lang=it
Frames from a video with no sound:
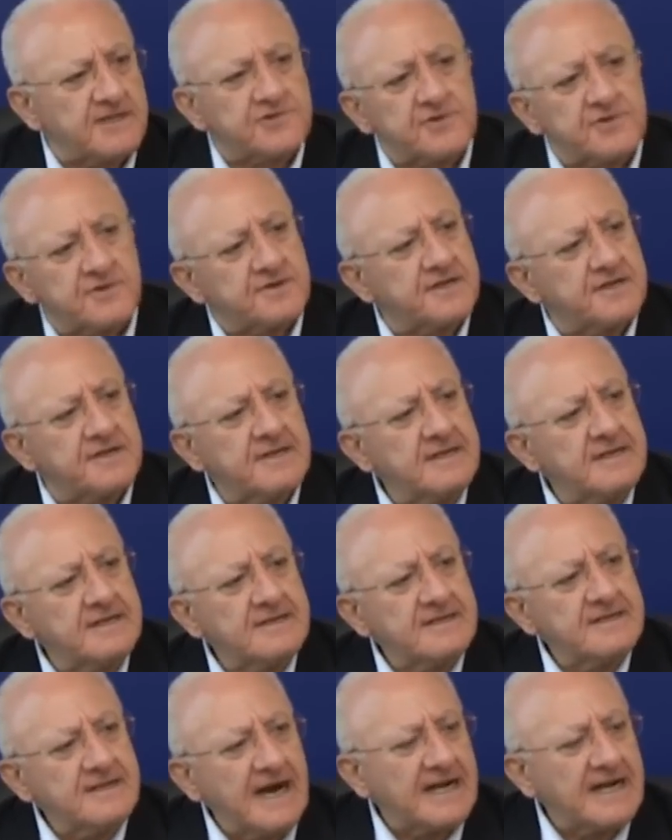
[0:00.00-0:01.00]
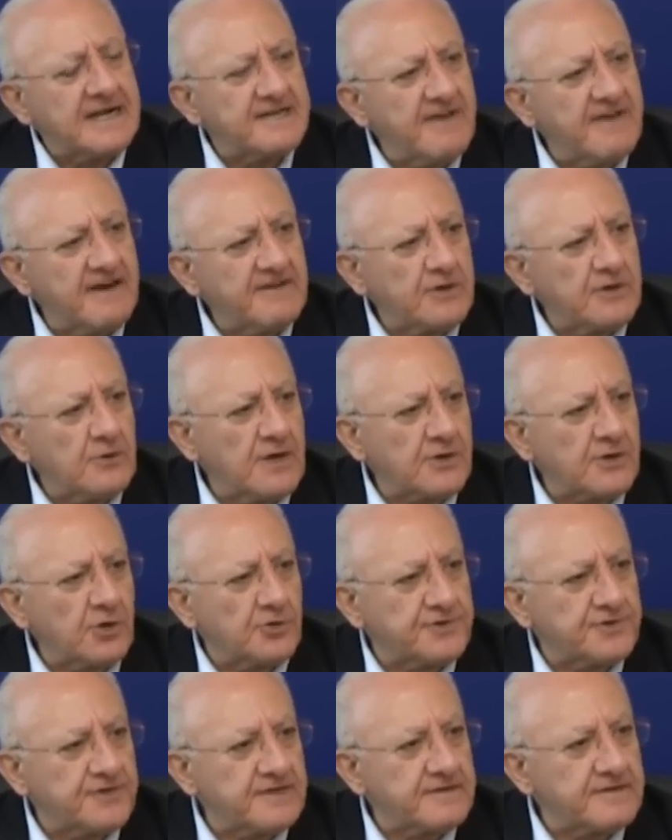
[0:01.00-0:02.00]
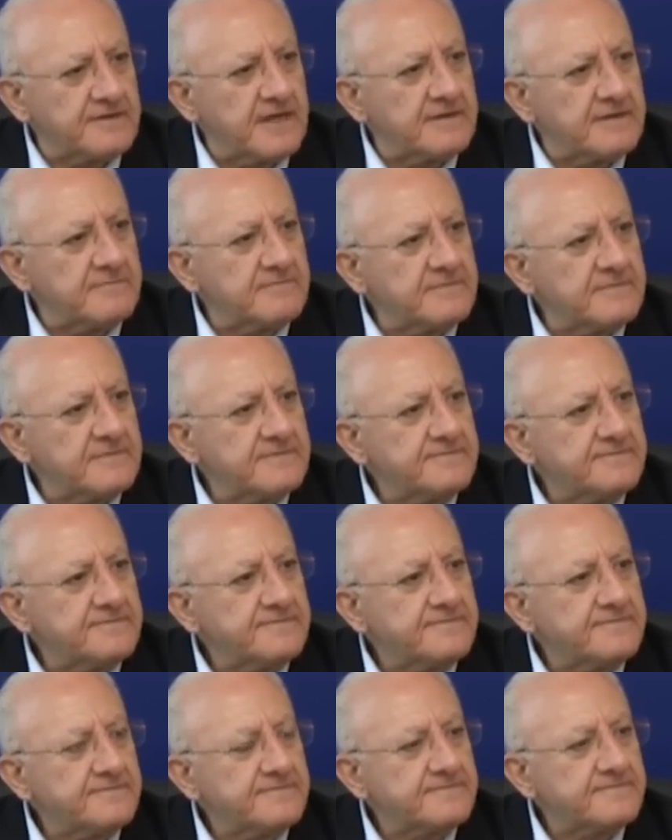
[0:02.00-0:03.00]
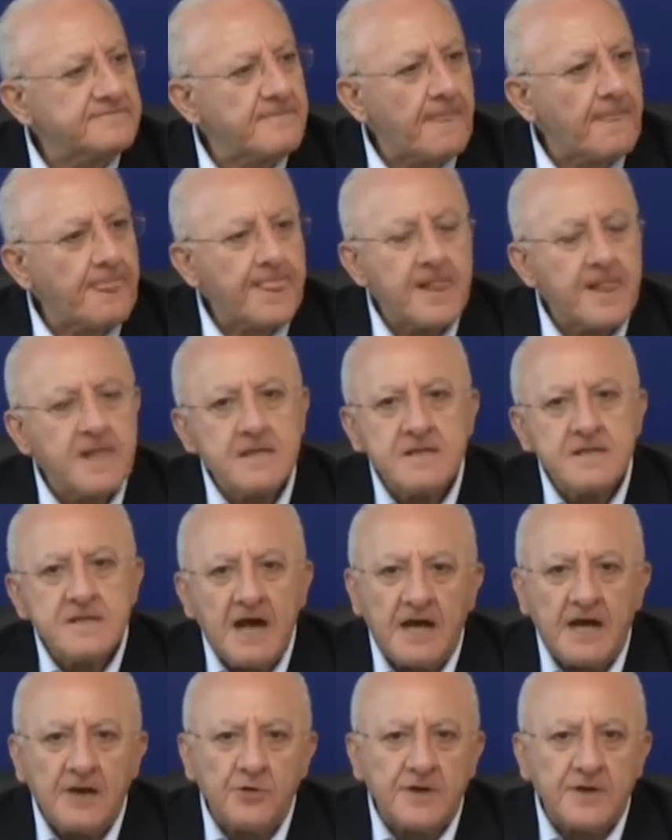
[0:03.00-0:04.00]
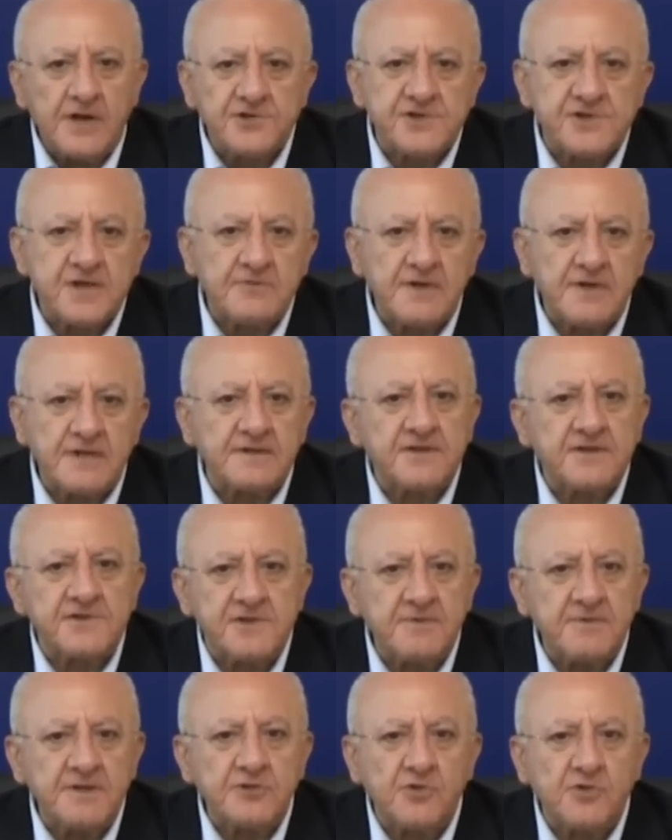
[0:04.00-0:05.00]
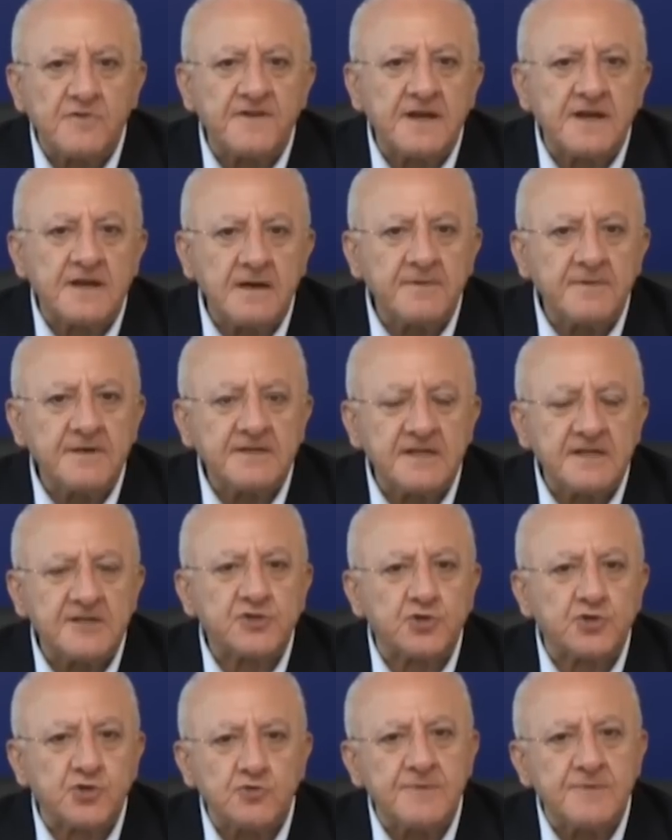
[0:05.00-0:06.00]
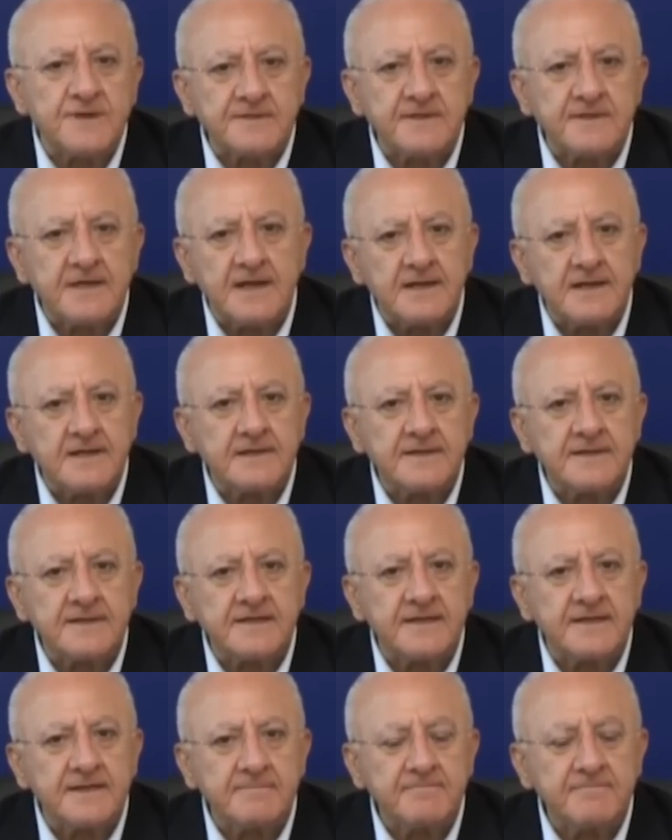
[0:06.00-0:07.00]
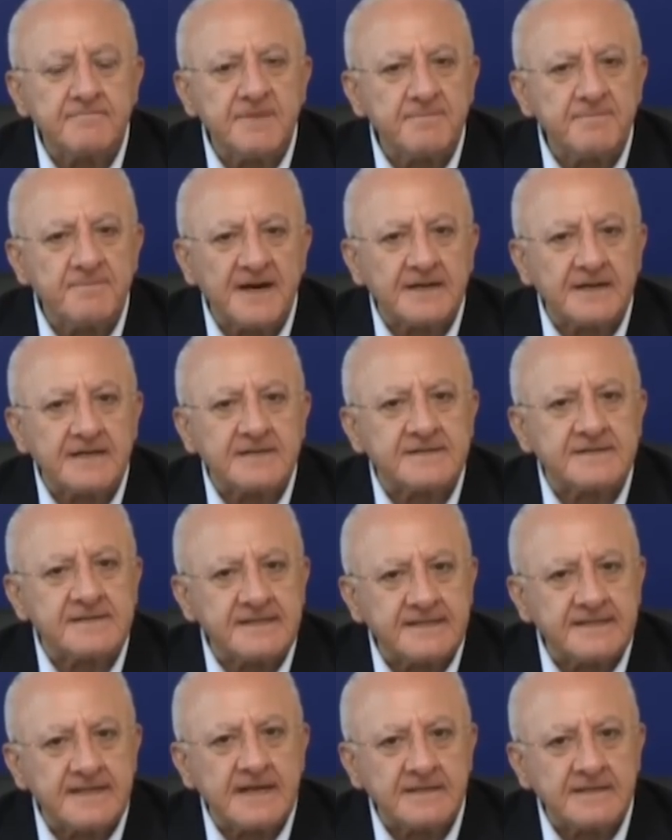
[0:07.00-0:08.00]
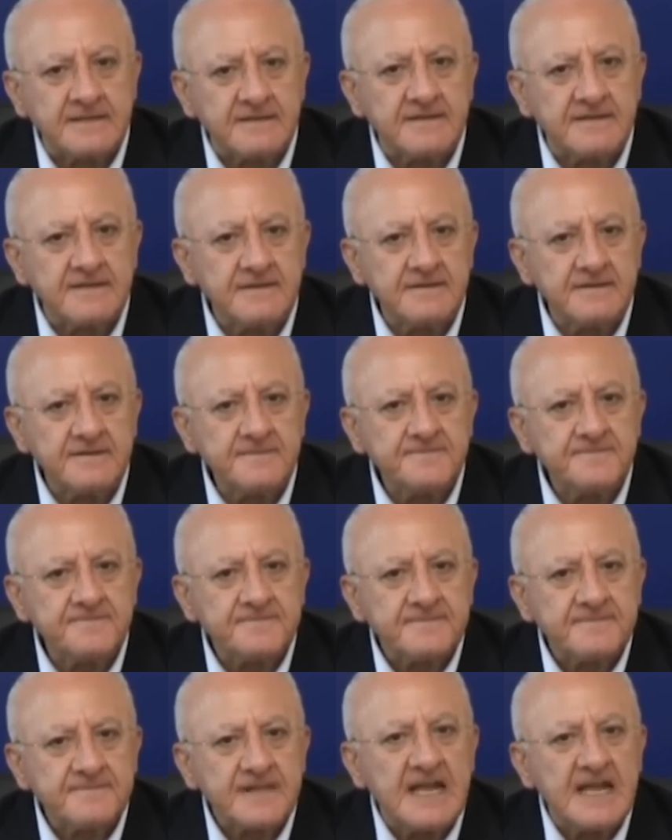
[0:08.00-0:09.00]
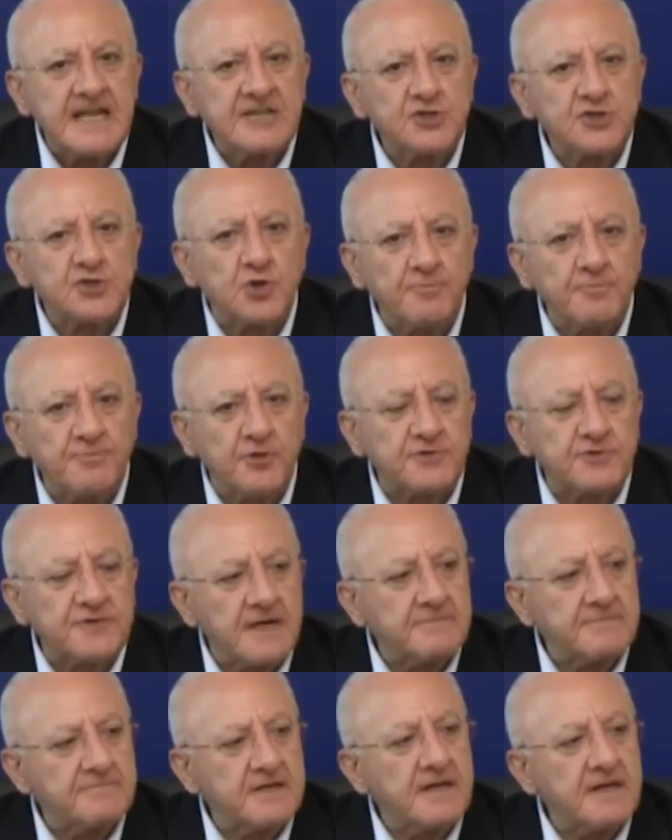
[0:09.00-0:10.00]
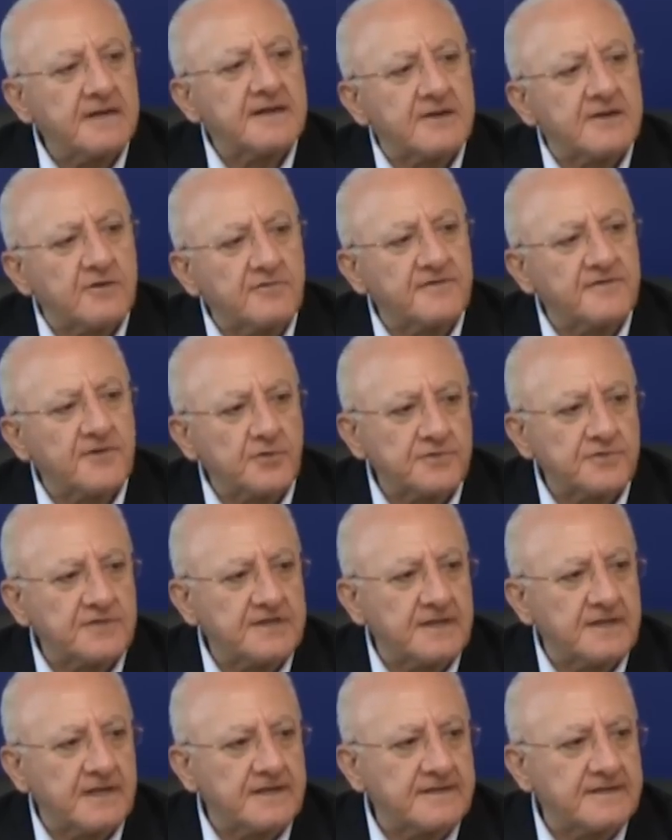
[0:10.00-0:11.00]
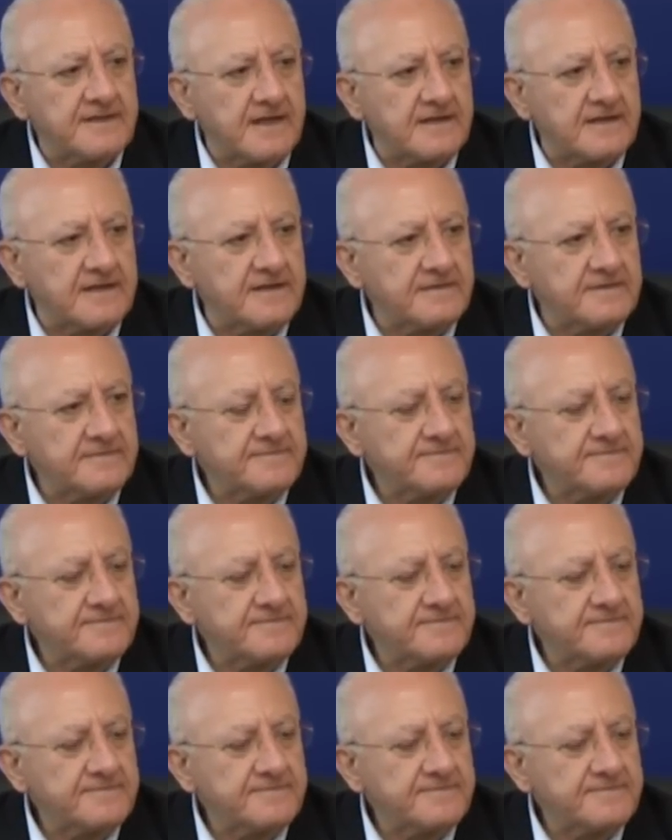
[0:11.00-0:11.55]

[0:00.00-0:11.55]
giorni arrivavano a Rotterdam. Allora c'è un atteggiamento francamente strumentale che mi pare irritante e insopportabile nei confronti dell'Italia.